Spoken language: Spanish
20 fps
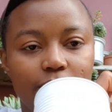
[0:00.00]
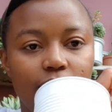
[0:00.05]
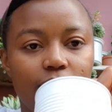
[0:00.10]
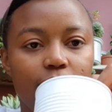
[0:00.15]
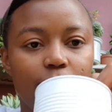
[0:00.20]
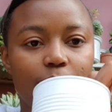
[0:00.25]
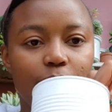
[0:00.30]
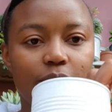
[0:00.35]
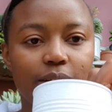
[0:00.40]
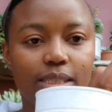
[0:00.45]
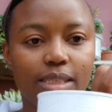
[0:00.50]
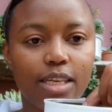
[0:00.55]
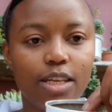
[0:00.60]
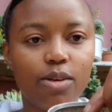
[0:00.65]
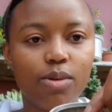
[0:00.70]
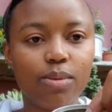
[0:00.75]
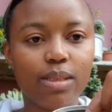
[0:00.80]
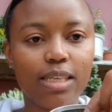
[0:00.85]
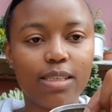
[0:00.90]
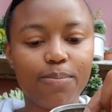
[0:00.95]
y pues
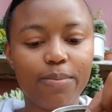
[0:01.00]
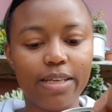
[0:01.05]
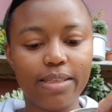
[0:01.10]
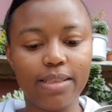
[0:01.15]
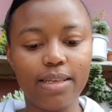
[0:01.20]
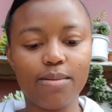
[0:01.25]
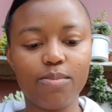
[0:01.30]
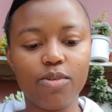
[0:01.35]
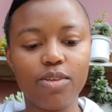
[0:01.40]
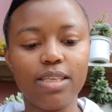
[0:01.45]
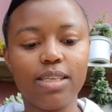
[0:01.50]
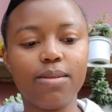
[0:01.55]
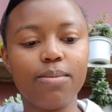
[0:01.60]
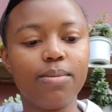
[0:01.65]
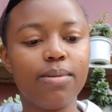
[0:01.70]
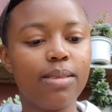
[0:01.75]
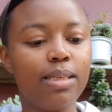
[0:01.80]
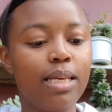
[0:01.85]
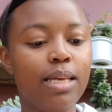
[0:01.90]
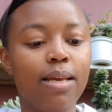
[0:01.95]
quiero trasplantar muchas
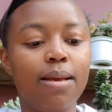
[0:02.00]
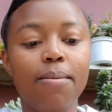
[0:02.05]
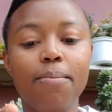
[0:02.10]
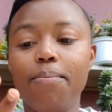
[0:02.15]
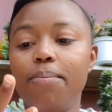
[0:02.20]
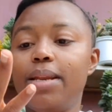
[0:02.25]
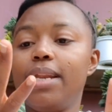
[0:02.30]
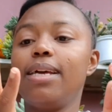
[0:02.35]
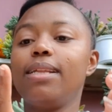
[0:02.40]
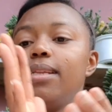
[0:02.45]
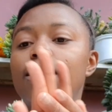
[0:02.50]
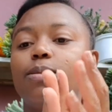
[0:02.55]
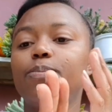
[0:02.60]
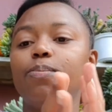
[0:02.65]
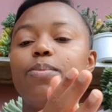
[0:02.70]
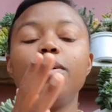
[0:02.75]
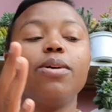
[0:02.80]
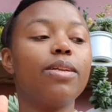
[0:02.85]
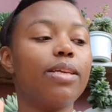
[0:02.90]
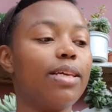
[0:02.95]
plantas
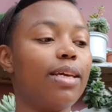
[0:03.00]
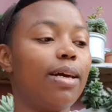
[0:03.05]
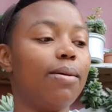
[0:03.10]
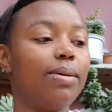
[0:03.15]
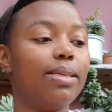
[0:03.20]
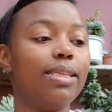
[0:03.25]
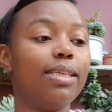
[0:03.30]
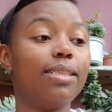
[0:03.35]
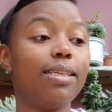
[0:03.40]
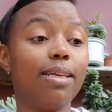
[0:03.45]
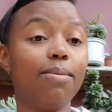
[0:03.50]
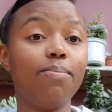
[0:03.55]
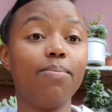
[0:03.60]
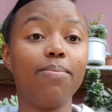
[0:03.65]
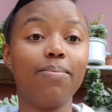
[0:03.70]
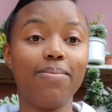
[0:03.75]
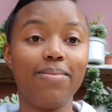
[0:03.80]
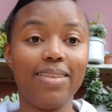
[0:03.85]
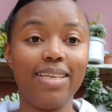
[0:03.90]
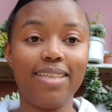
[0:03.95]
porque a veces hay
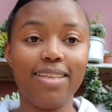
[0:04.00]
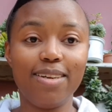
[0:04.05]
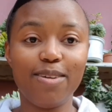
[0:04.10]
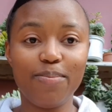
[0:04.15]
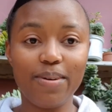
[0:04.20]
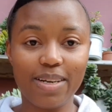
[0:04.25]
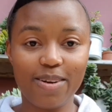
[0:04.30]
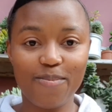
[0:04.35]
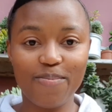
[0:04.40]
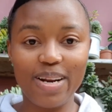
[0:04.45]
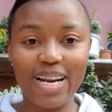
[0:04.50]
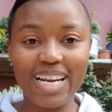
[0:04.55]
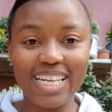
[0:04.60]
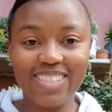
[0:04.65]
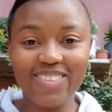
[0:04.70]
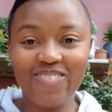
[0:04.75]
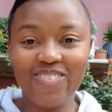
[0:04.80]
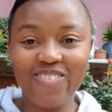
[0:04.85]
dinero para comprar las